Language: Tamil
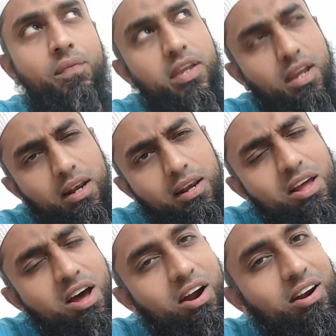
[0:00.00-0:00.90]
அந்த
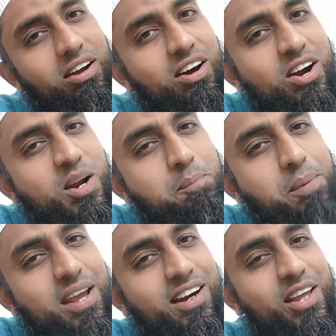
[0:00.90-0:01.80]
எல்லா அழகான
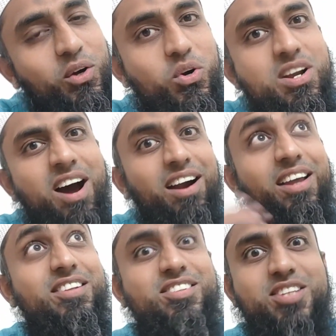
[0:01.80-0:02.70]
பெயர்களை கொண்டு
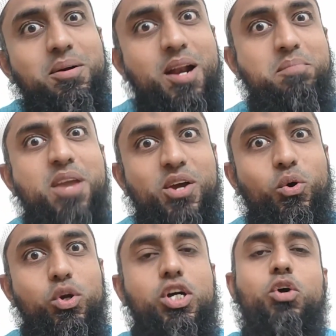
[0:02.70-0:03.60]
அழைத்த நன்மையை
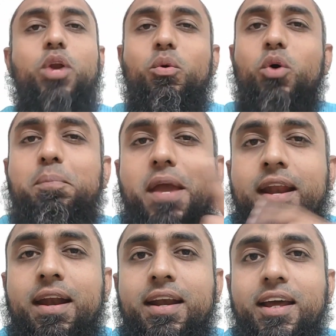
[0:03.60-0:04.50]
கொடுக்கக்கூடிய ஒரு
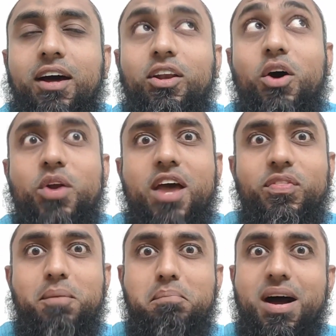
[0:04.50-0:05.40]
பெயர் என்ன அல்லாவுடைய
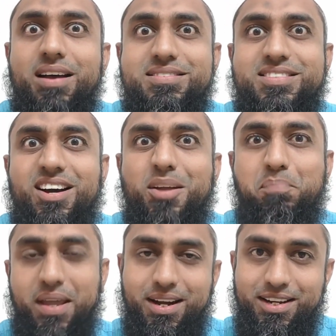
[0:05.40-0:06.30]
அந்த மகத்தான
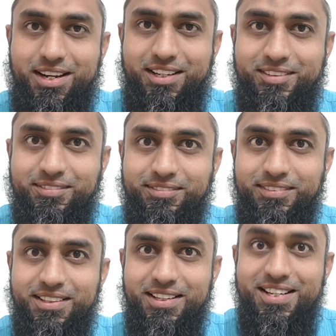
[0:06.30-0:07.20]
பெயர் என்ன
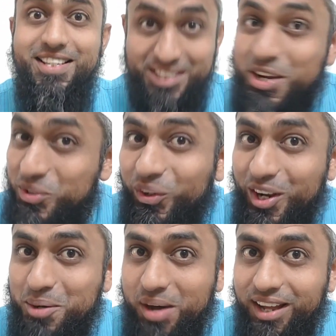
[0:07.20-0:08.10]
தெரிந்து
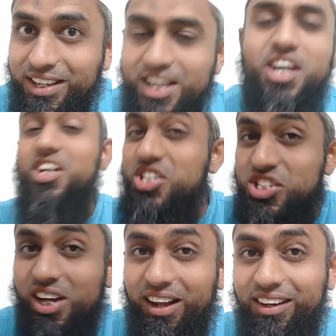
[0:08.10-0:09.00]
கொள்ளணுமா
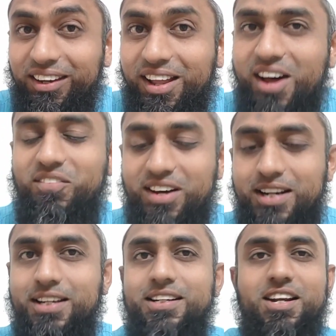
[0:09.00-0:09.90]
இன்ஷா அல்லாஹ்
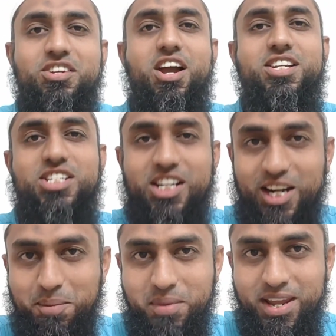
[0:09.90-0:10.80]
வருகின்ற
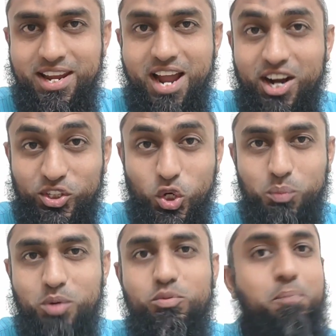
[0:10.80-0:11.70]
ஞாயிற்றுக்கிழமை
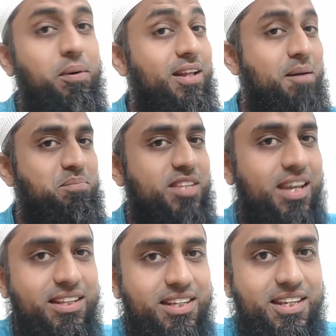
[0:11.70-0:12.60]
அக்டோபர் முப்பதாம்
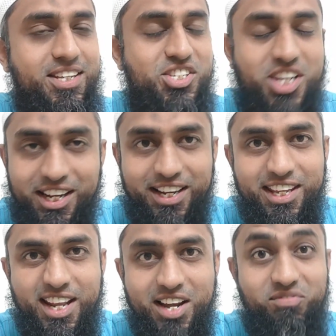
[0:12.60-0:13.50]
தேதி
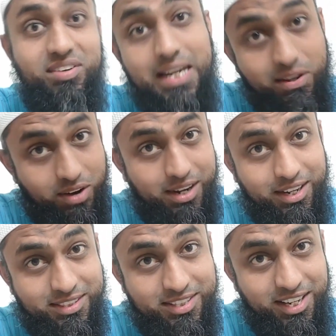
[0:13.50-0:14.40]
சென்னையில்
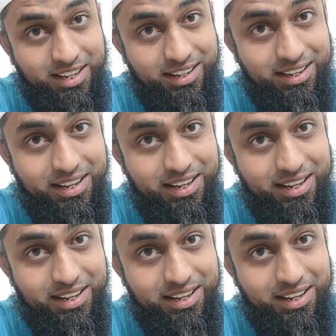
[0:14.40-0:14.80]
வில்லிவாக்கத்தில்